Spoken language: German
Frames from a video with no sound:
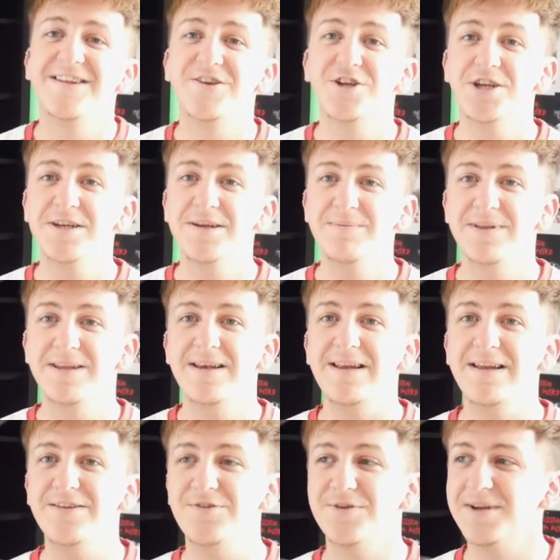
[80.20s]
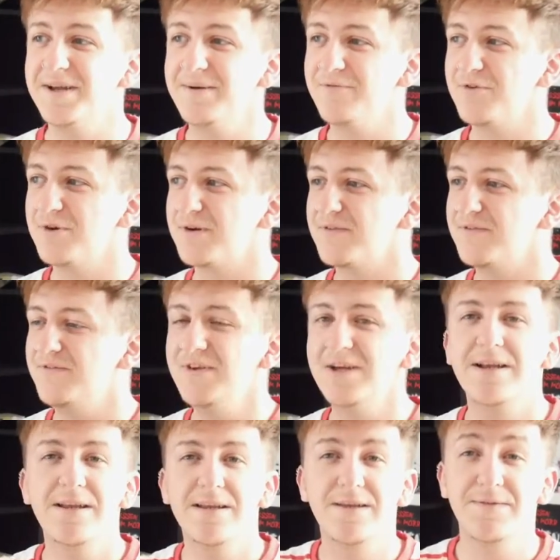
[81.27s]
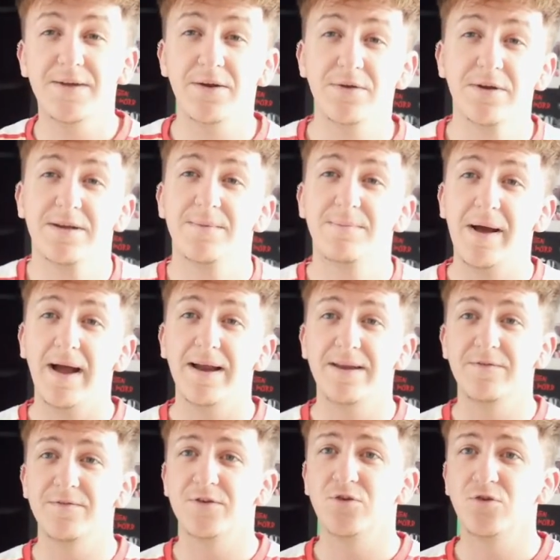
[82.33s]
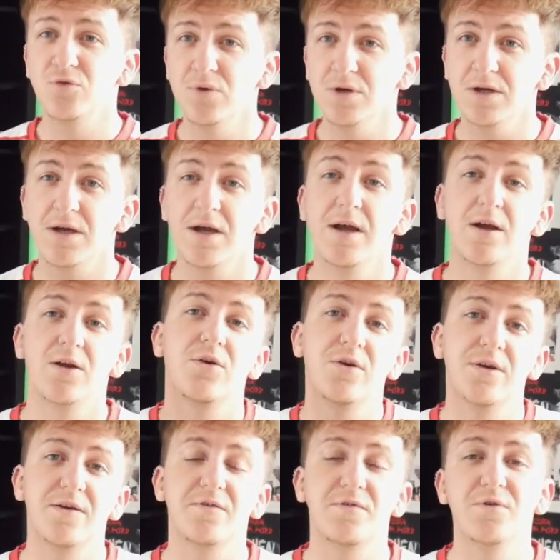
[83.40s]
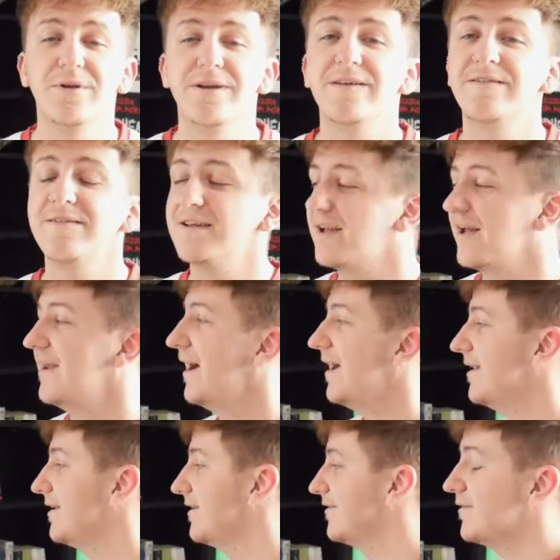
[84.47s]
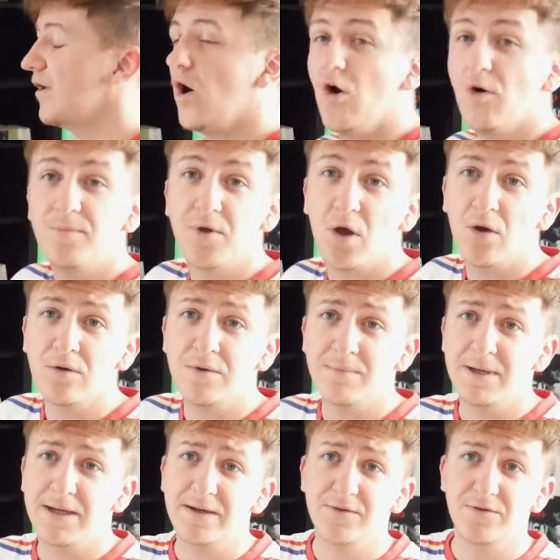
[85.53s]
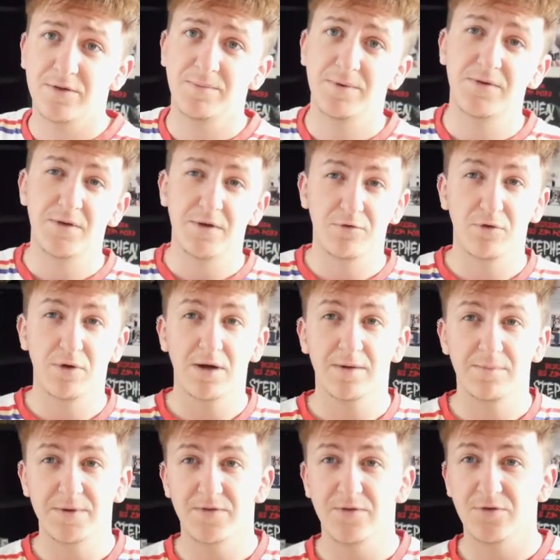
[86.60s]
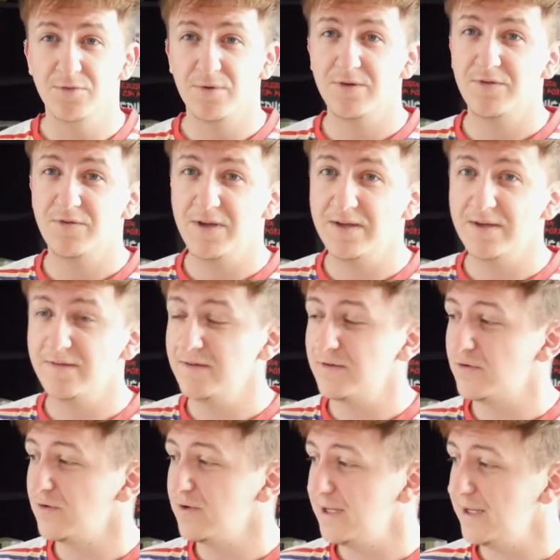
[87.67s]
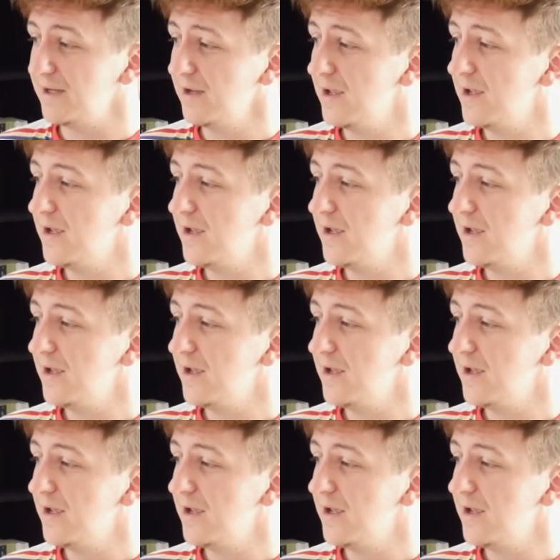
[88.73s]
Das stimmt, ich lese halt einfach wirklich quer durch die Bank. Ich versuche gerade für diesen Kanal das Hauptaugenmerk so ein bisschen auf Horror bzw. Fantasy zu legen.